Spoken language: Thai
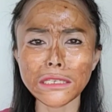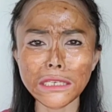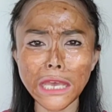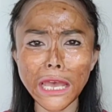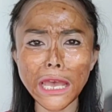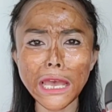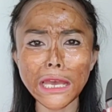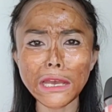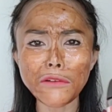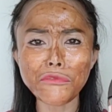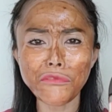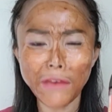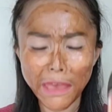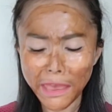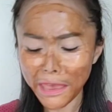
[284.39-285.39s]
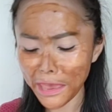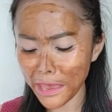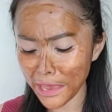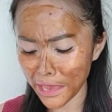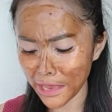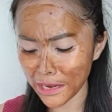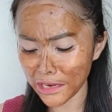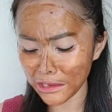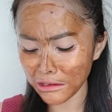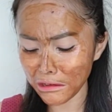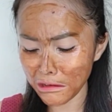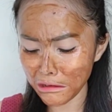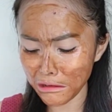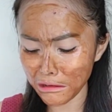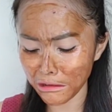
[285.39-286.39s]
แค่กาแฟ แล้ว
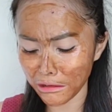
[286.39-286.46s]
ก็